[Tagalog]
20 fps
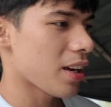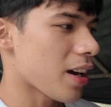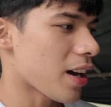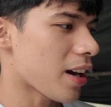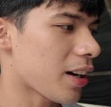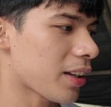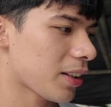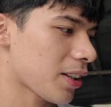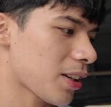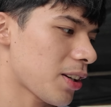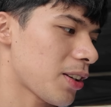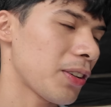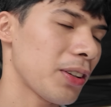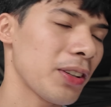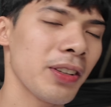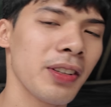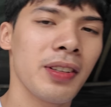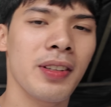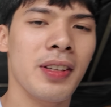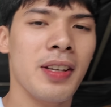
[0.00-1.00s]
At
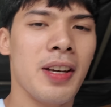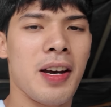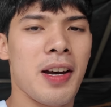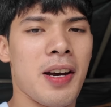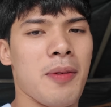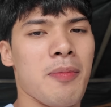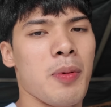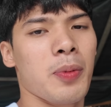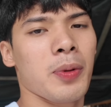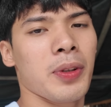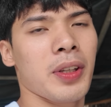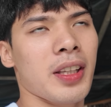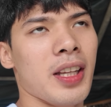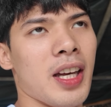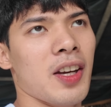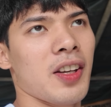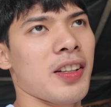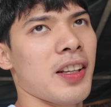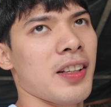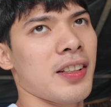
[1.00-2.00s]
ngayon, uh, pupunta
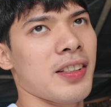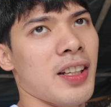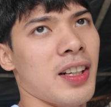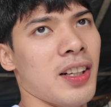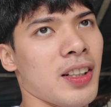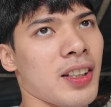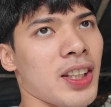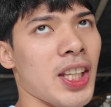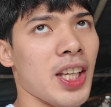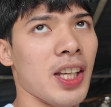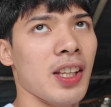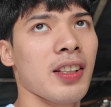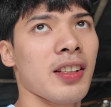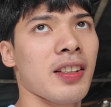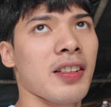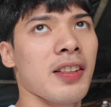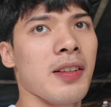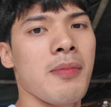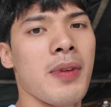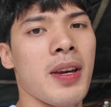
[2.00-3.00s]
tayo sa isang tint
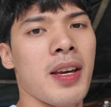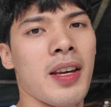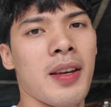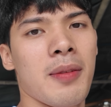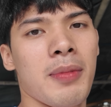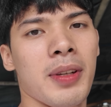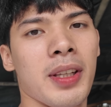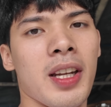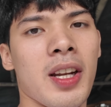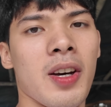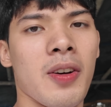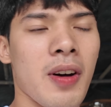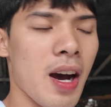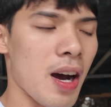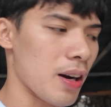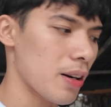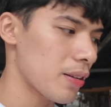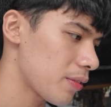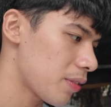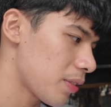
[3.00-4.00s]
sa may Mindanao
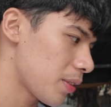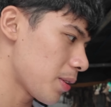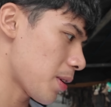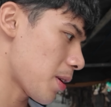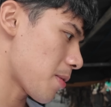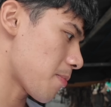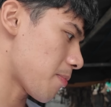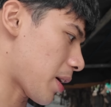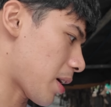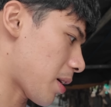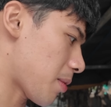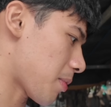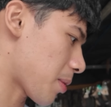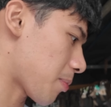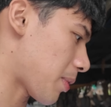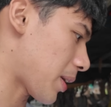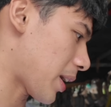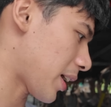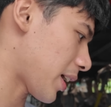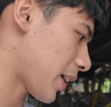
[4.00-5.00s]
Ave para
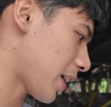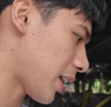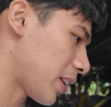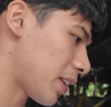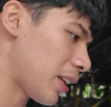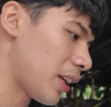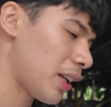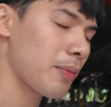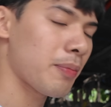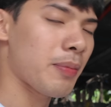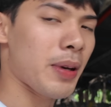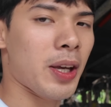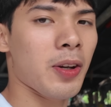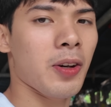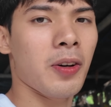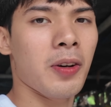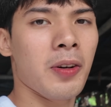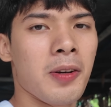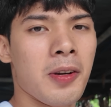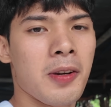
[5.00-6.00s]
magpalagay ng tint.
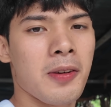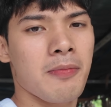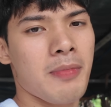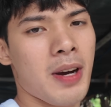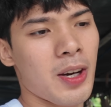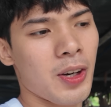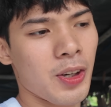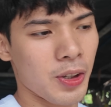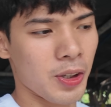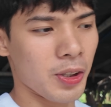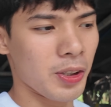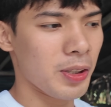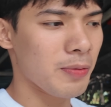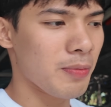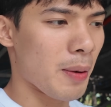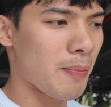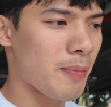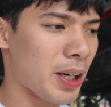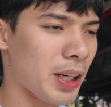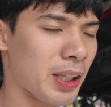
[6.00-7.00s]
Pero bago yon,
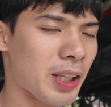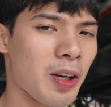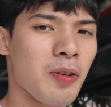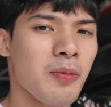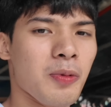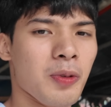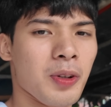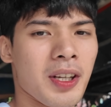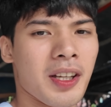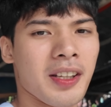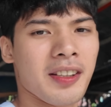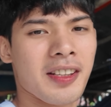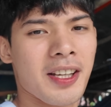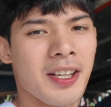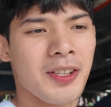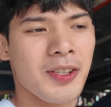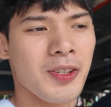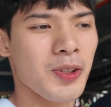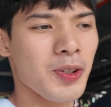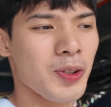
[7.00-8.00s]
papakita ko muna sa
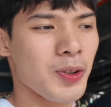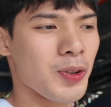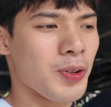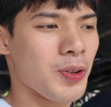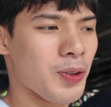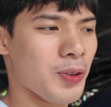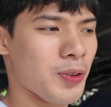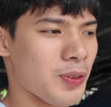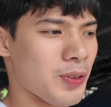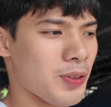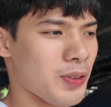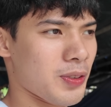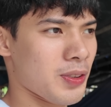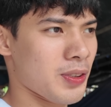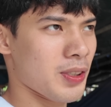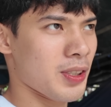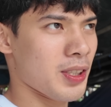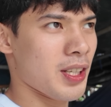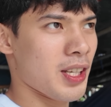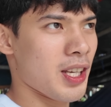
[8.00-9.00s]
inyo kung
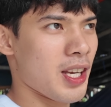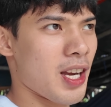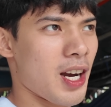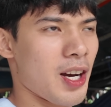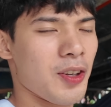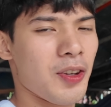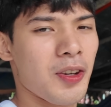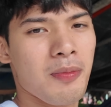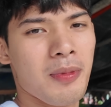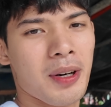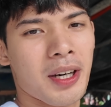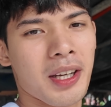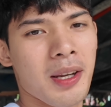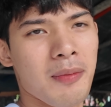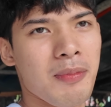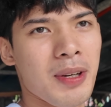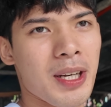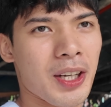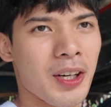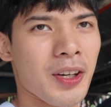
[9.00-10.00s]
ano yung mga
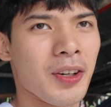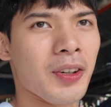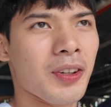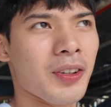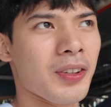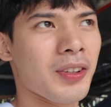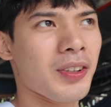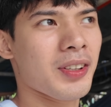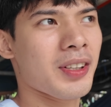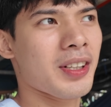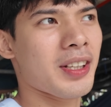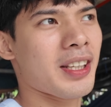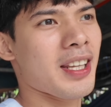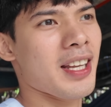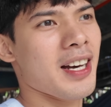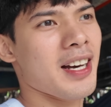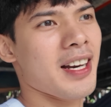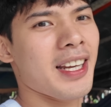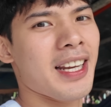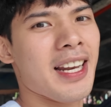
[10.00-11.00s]
nabili ko
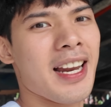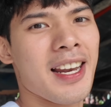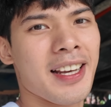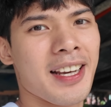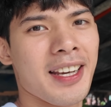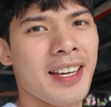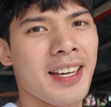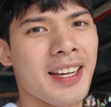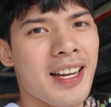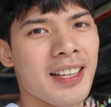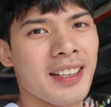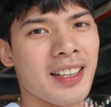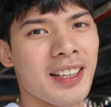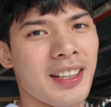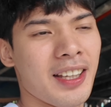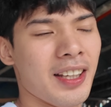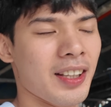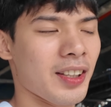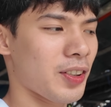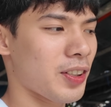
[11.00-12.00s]
na ilalagay natin
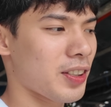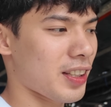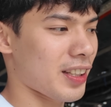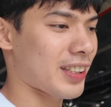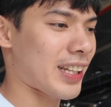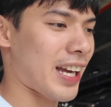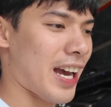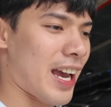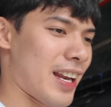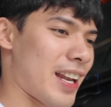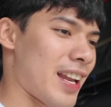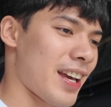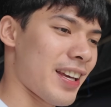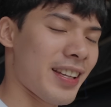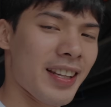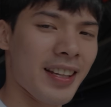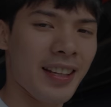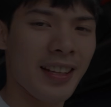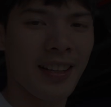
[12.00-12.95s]
dito sa Skyline.